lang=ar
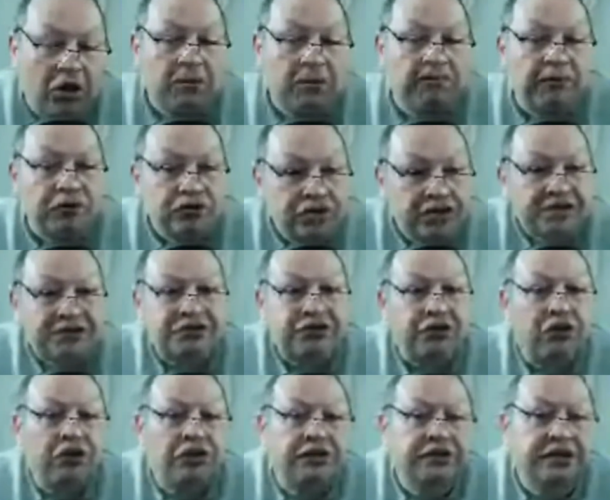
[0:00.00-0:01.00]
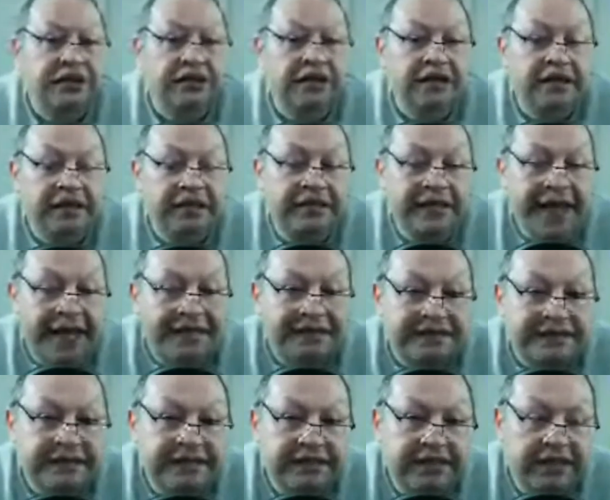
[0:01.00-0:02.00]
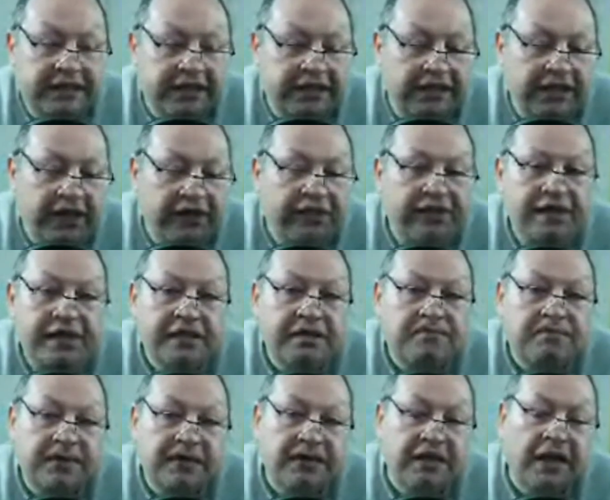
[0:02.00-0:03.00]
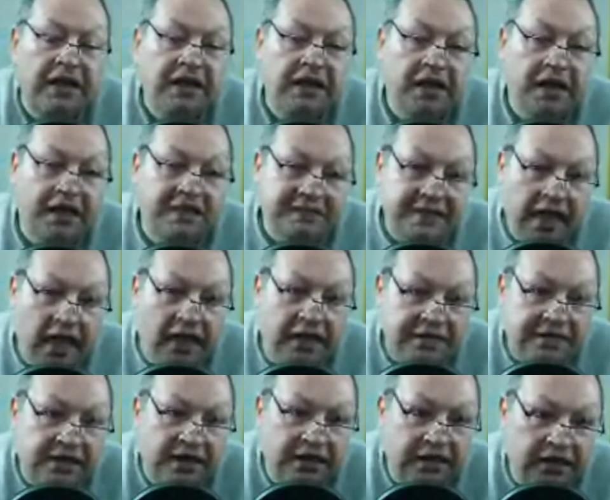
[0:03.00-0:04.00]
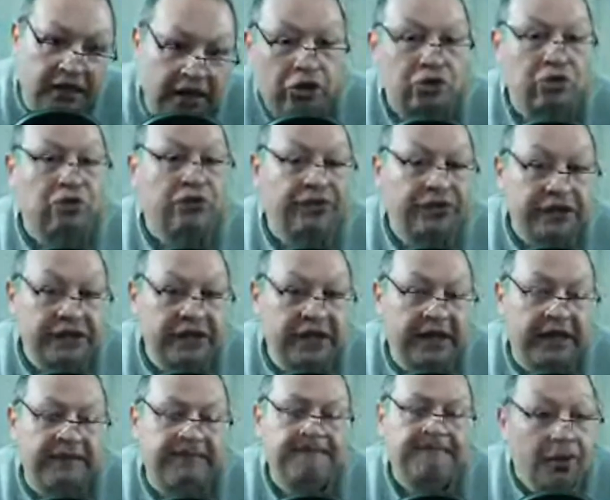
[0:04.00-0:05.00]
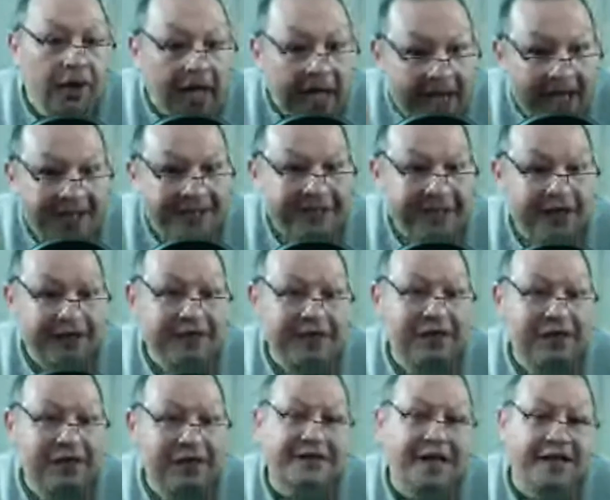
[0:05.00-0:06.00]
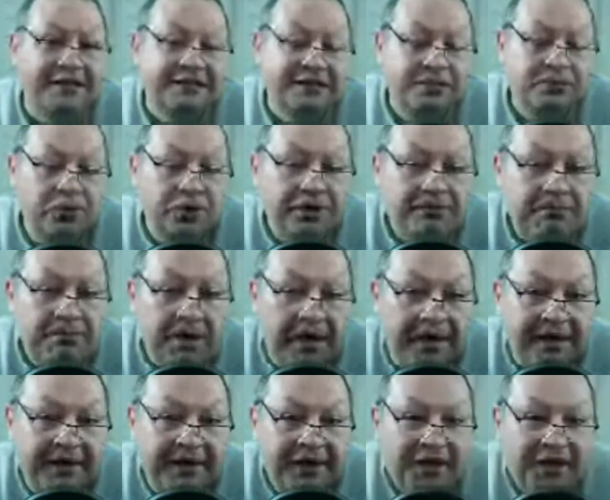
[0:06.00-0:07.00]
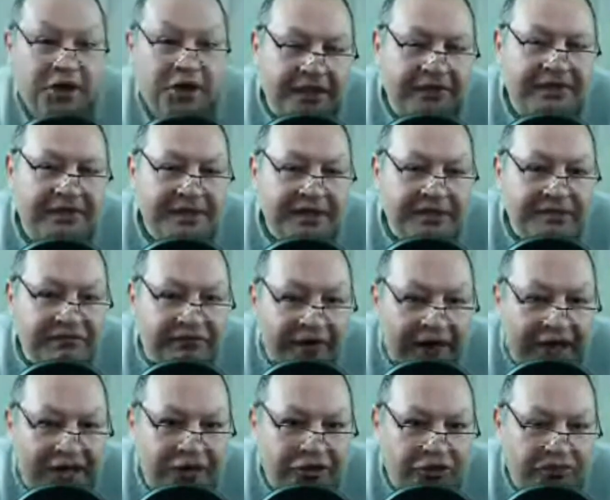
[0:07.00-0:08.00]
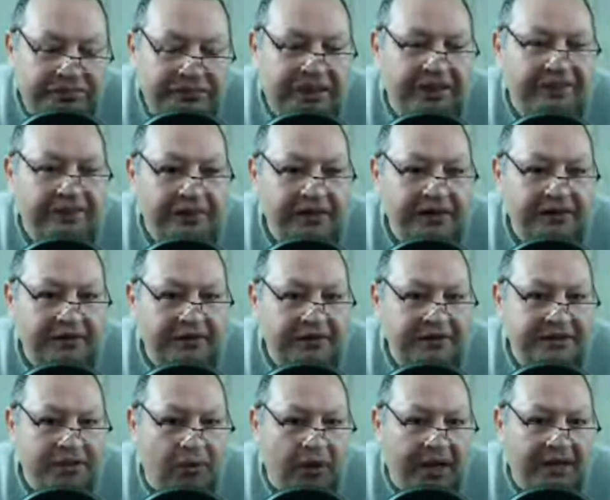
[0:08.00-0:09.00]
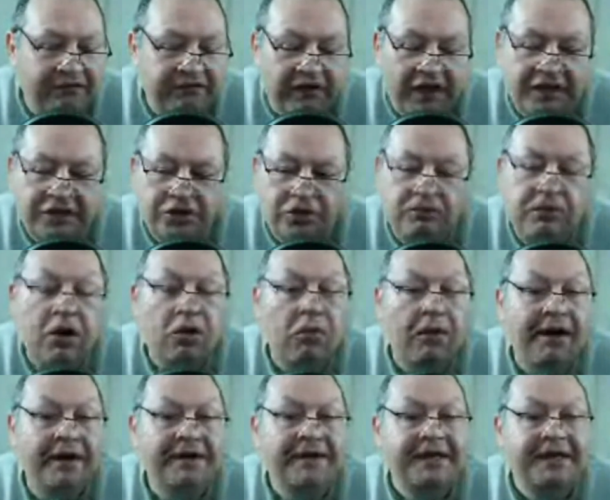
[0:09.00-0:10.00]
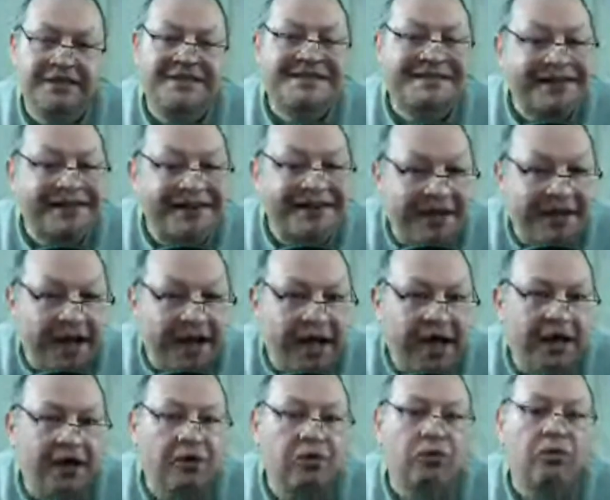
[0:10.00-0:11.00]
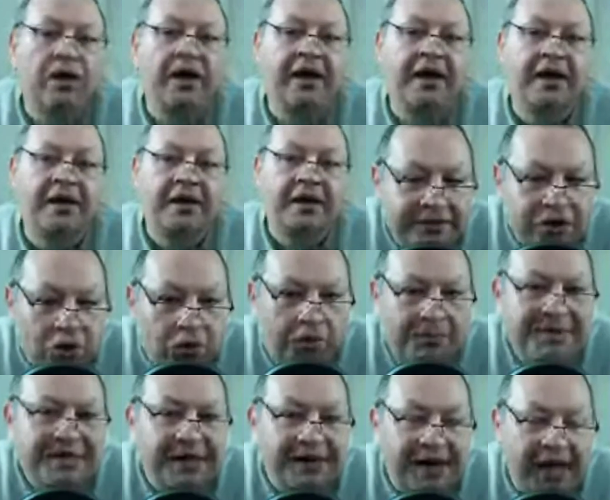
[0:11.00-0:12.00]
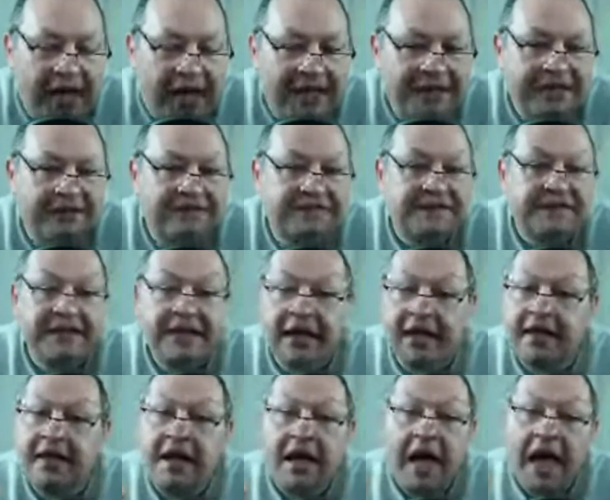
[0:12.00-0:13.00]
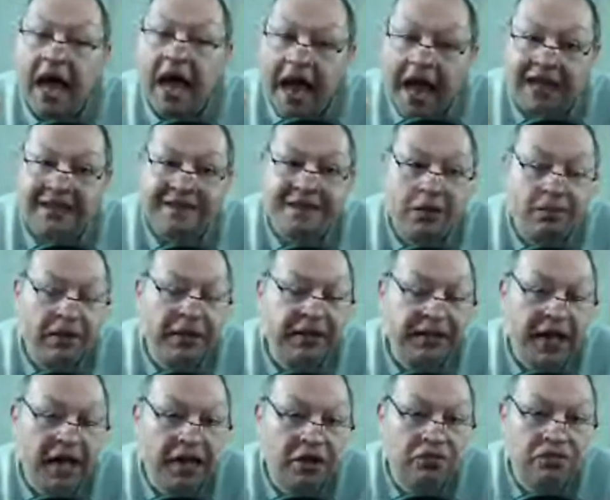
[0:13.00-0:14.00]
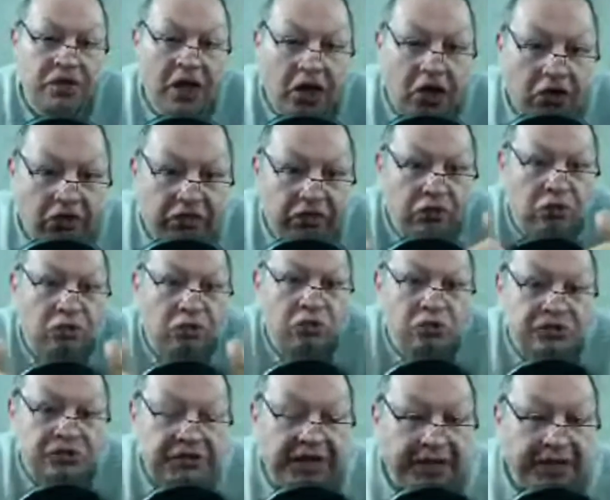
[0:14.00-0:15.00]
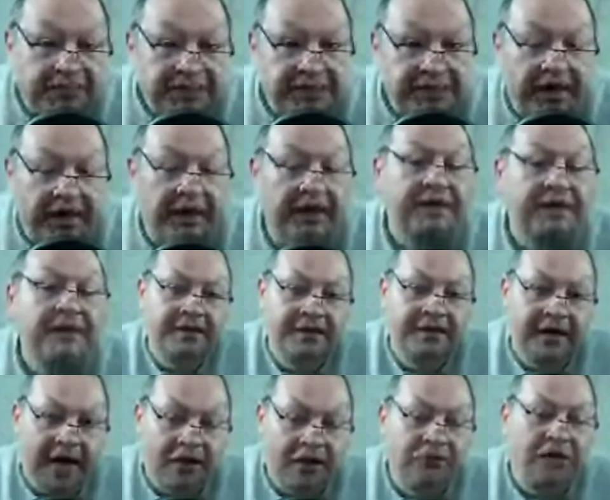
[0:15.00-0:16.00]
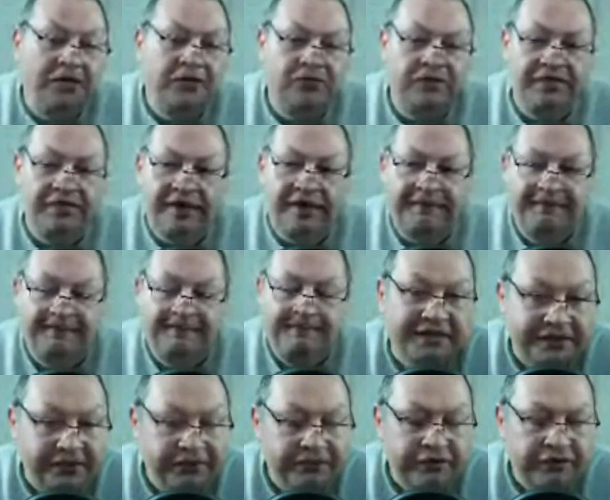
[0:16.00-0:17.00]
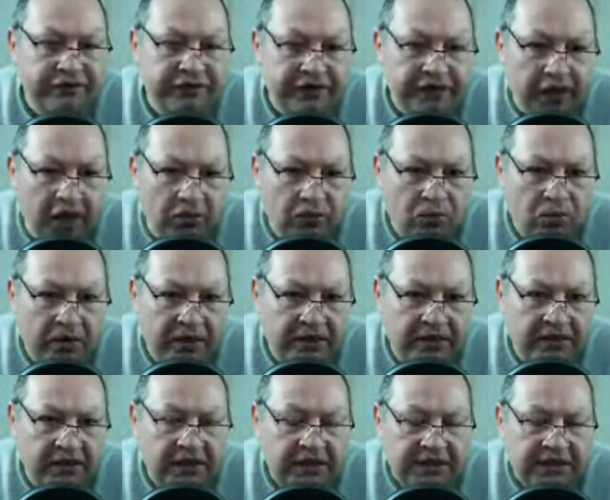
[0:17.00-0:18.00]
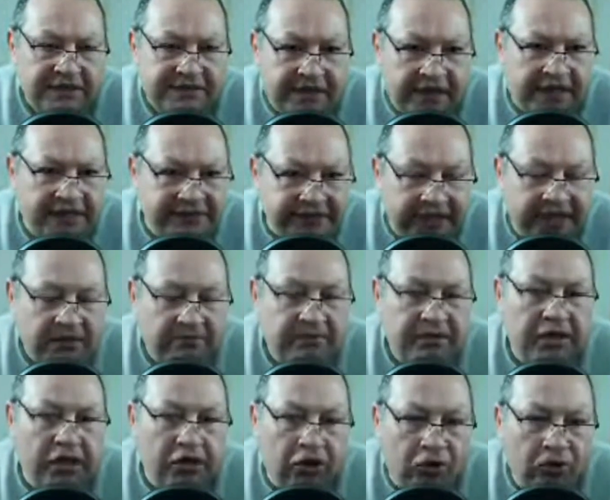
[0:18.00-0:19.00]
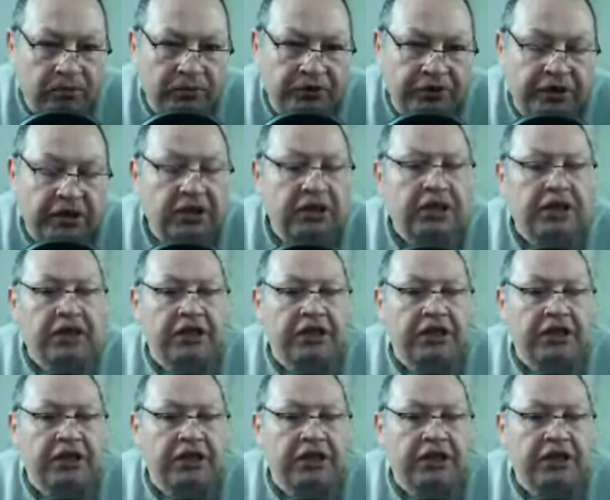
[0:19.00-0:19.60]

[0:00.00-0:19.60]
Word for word: والبروجسترون يعطي كثير من الخصائص الانوثيه احد هذه الخصائص المهمه تاثير الفاليوم تاثير دواء الفاليوم وهو استرخاء ونوع من الراحه النفسيه حتى وان كان هناك ضغوط كبيره حول الانثى الطفل في اول سنتين من العمر